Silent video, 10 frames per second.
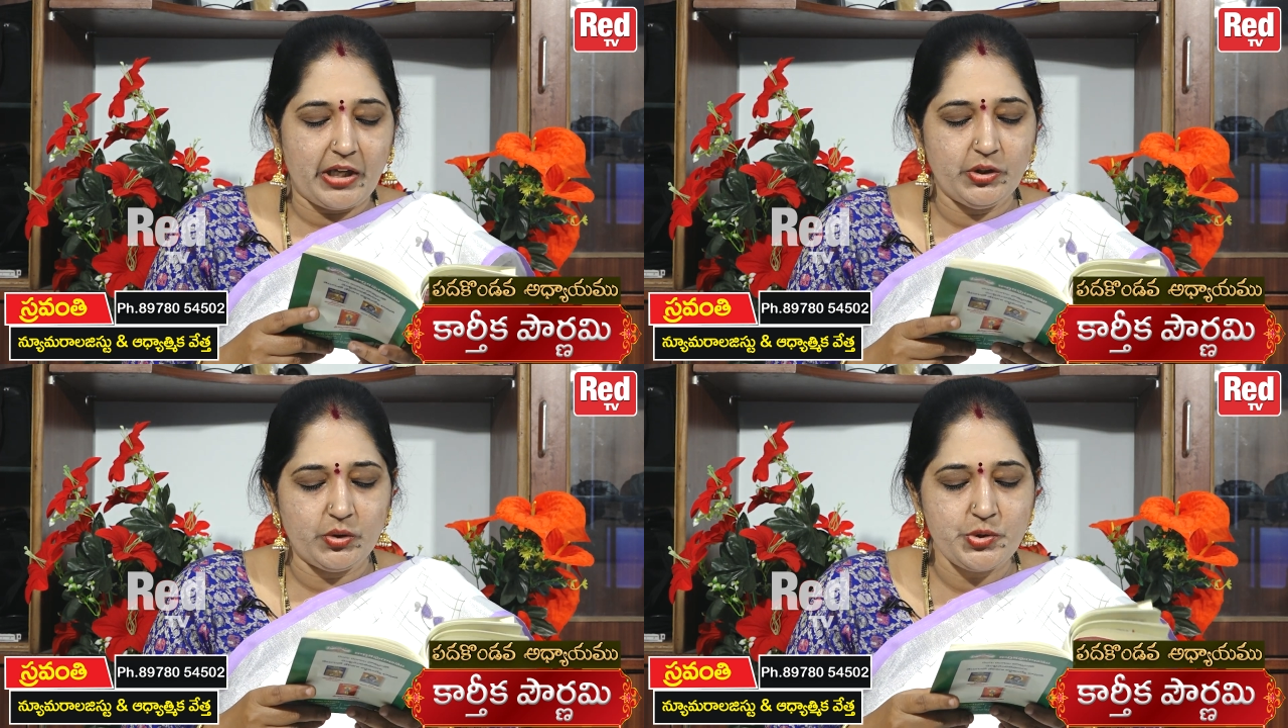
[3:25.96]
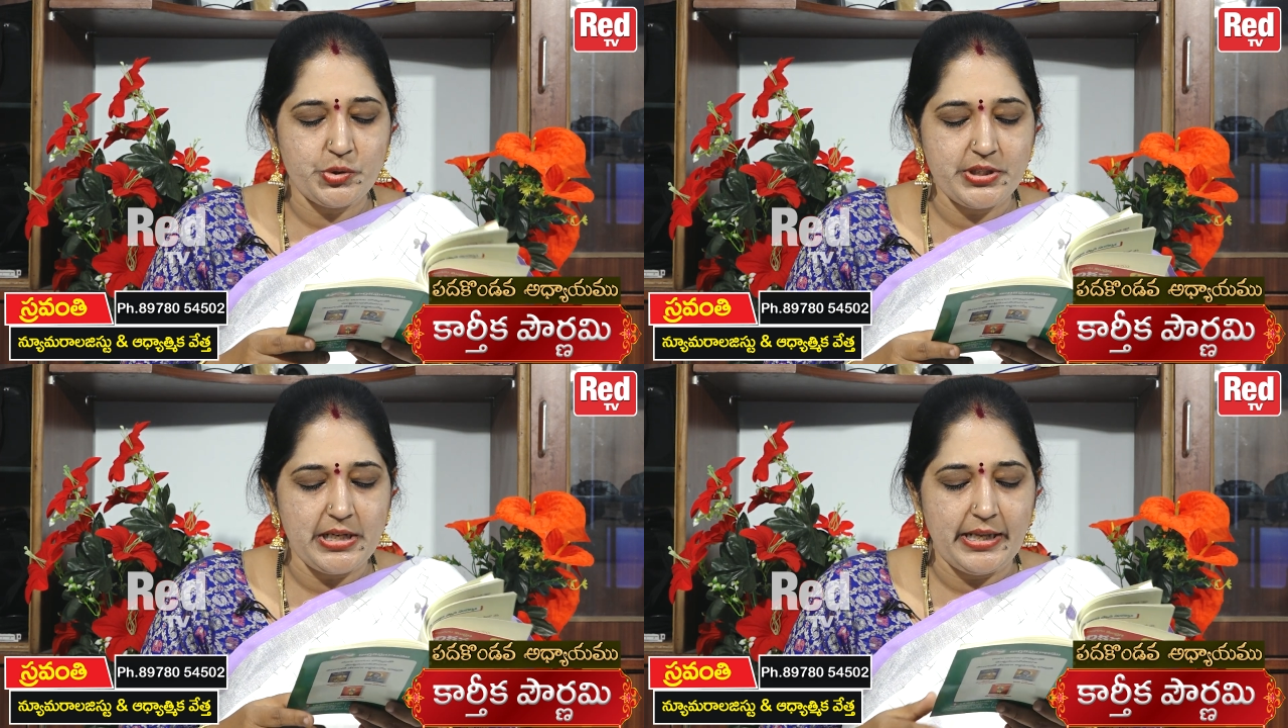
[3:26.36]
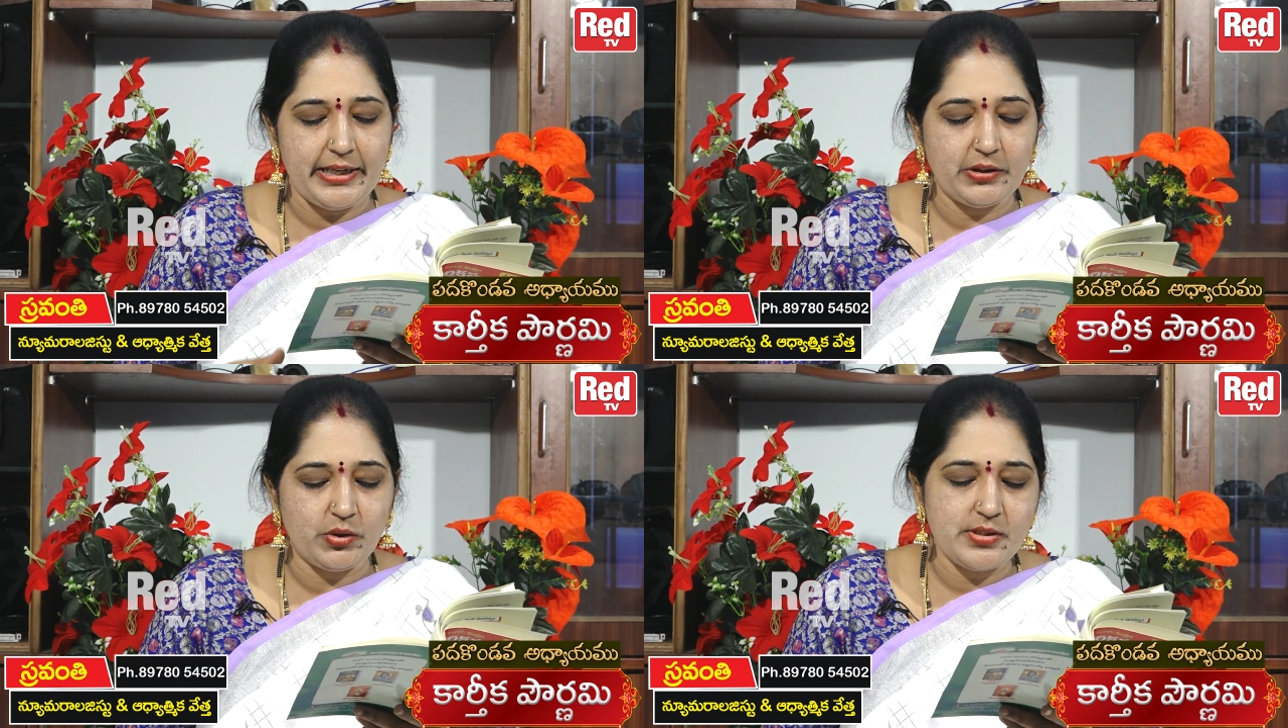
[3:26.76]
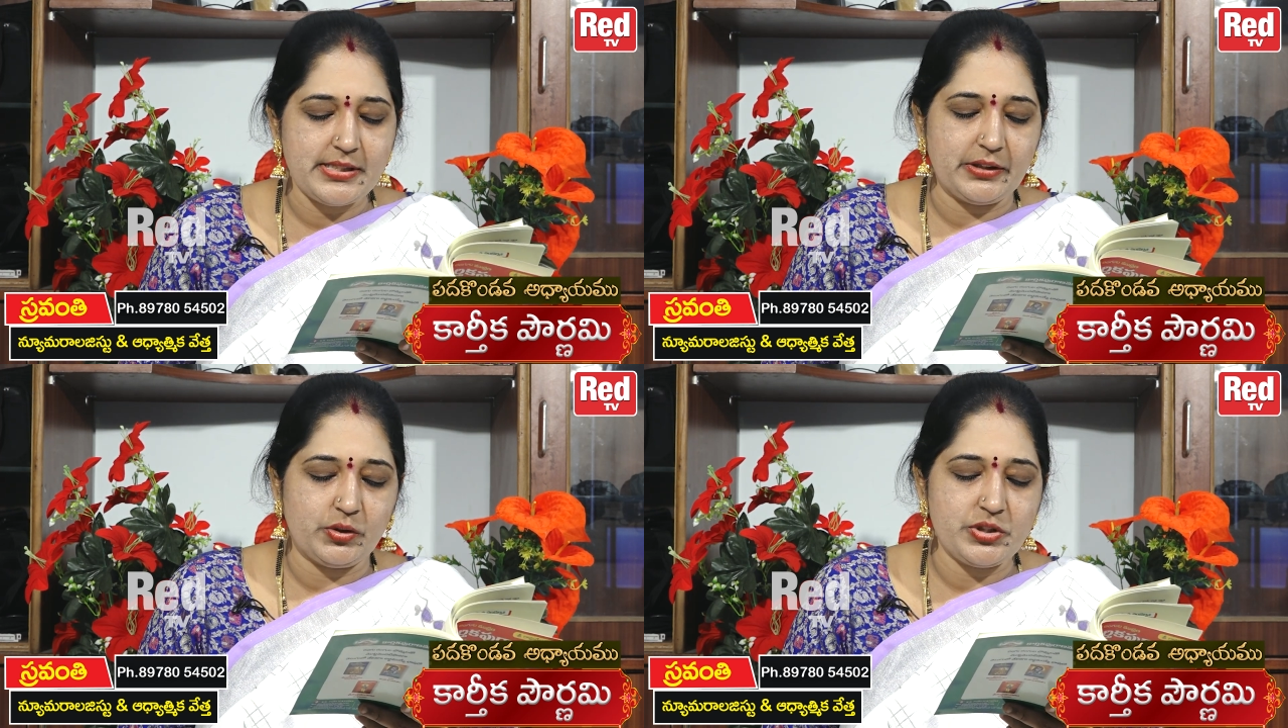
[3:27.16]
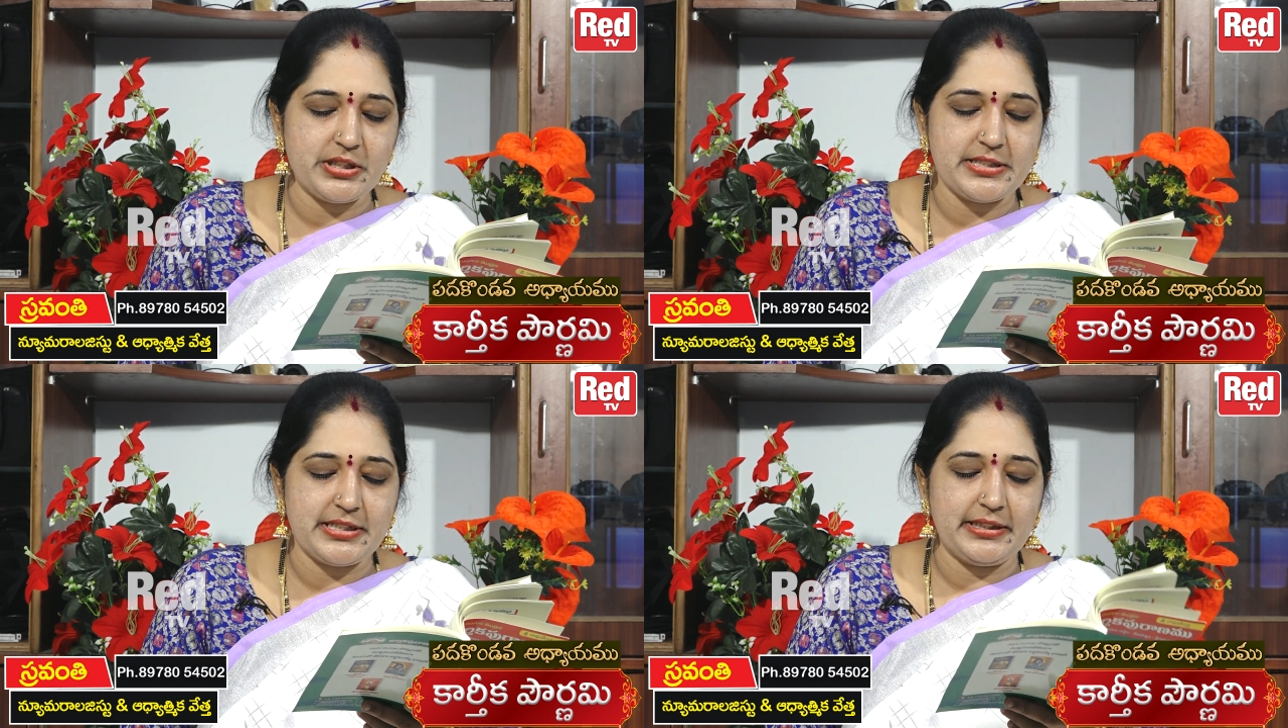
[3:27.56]
అందుకు సుశీల ఎంతో
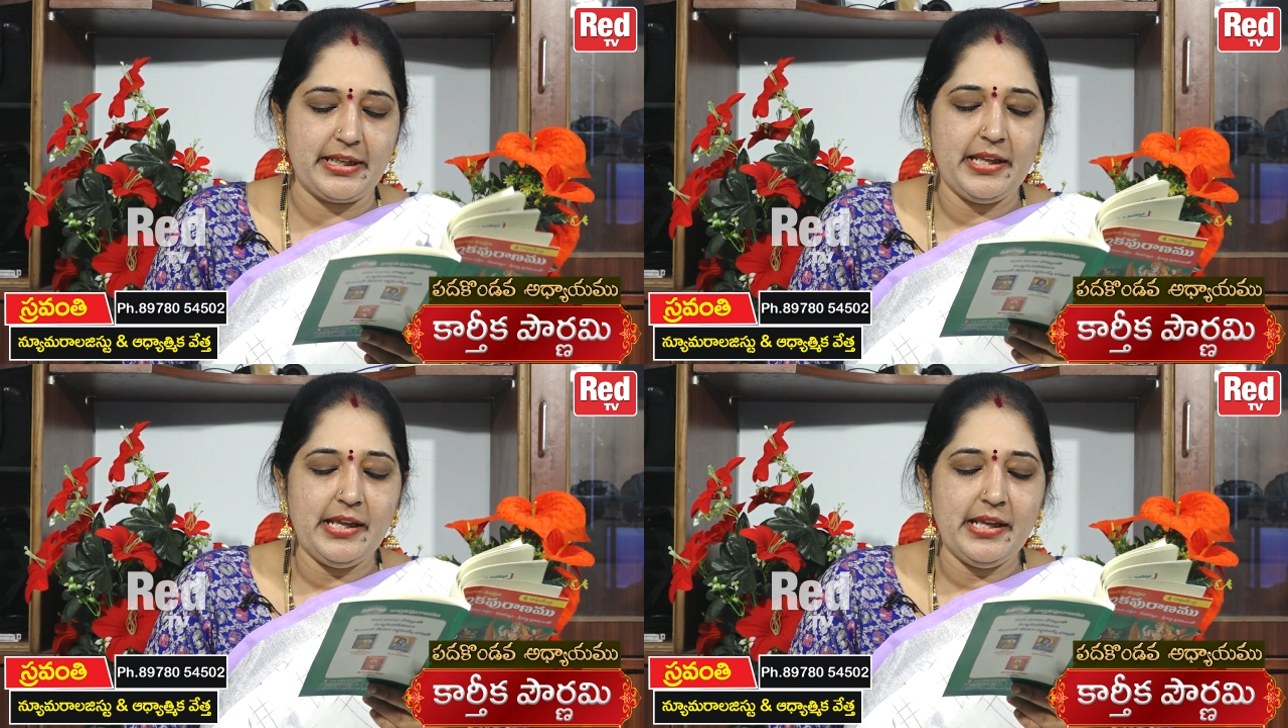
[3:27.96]
సంతోషించింది